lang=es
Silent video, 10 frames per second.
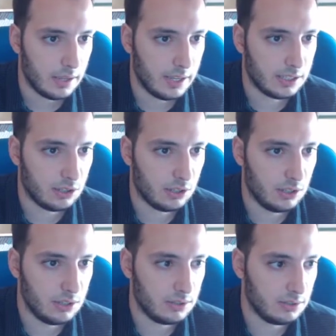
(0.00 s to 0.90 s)

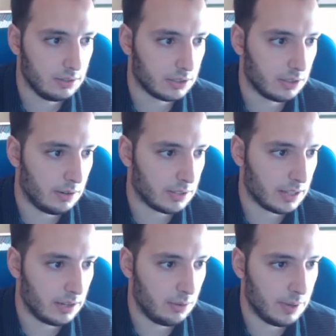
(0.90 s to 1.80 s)
Esto, pues vamos a
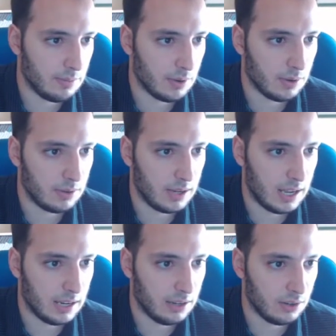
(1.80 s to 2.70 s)
hacer lo mismo
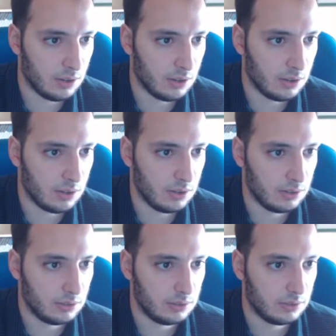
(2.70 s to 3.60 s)
al nodo
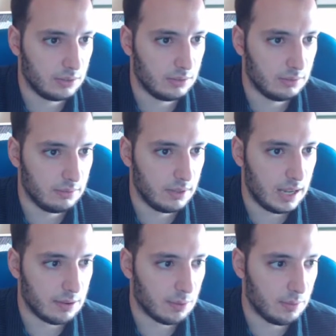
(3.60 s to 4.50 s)

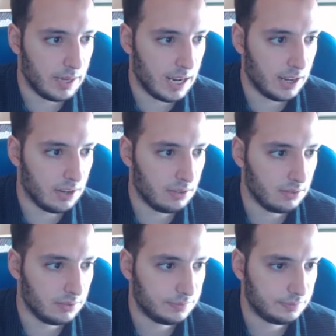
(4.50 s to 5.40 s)
árbol binario.
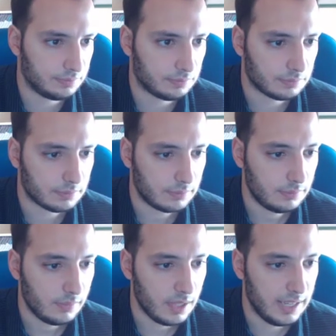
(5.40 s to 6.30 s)

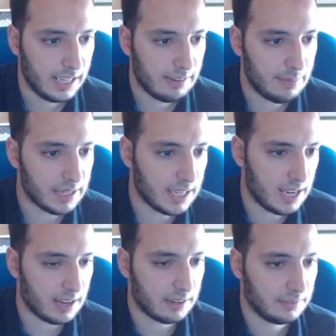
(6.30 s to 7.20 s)
¿Y qué va a
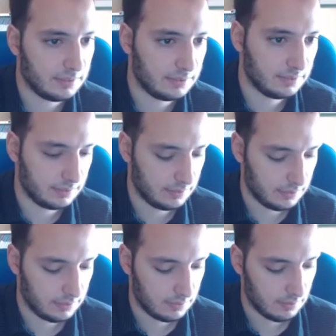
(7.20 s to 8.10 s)
pasar?
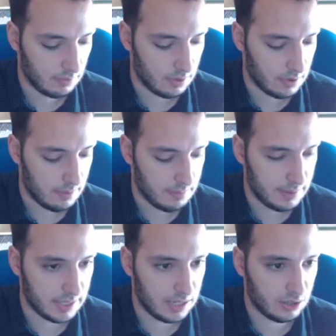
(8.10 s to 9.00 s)
Va
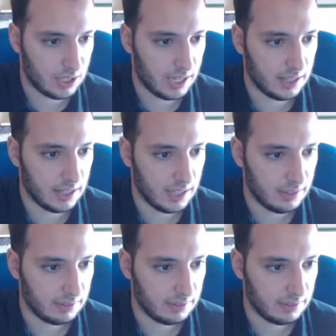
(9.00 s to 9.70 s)
a pasar lo siguiente.